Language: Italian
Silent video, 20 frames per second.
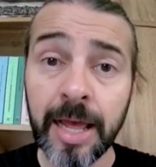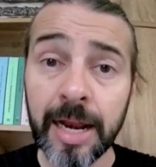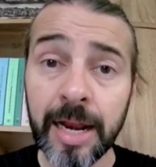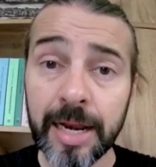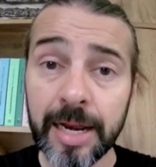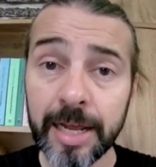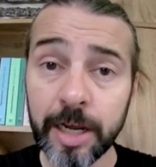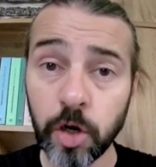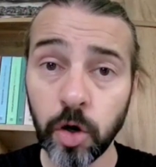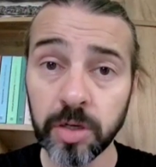
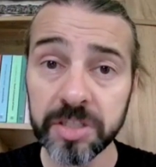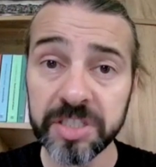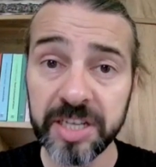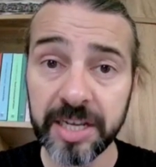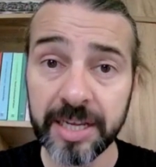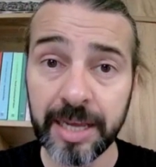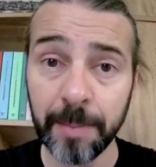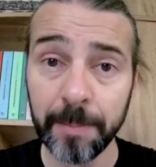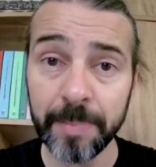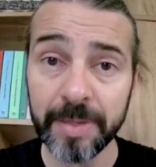le cose
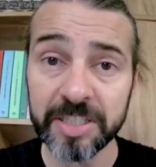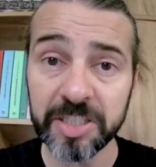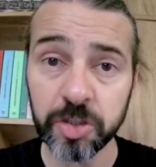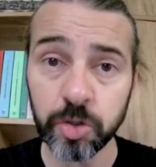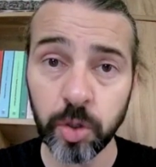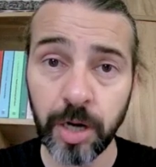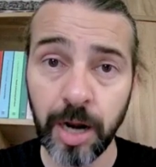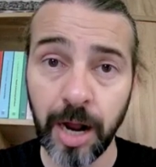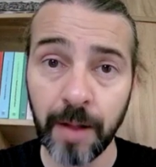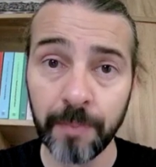che ha messo
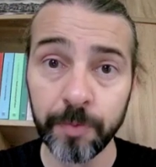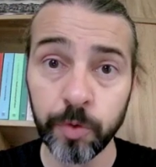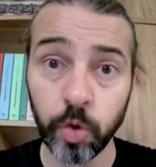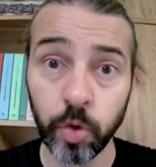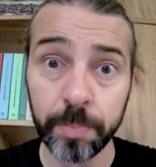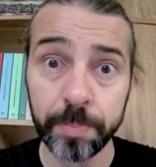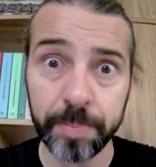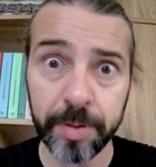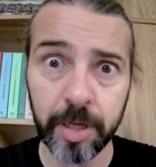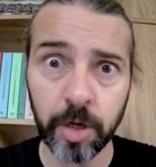in atto
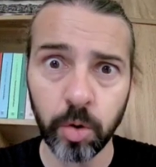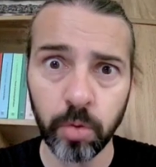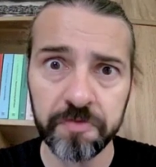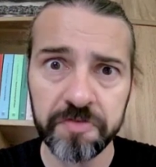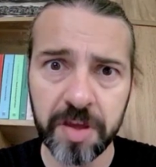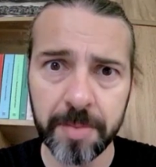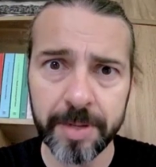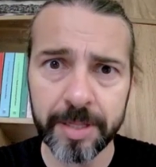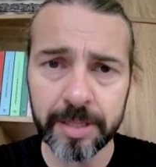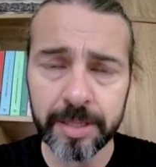e per
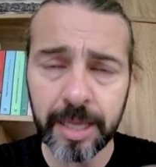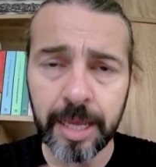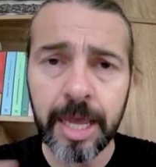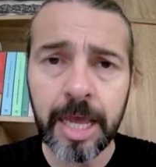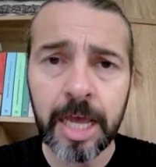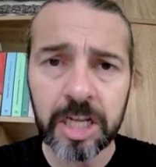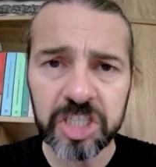ovviamente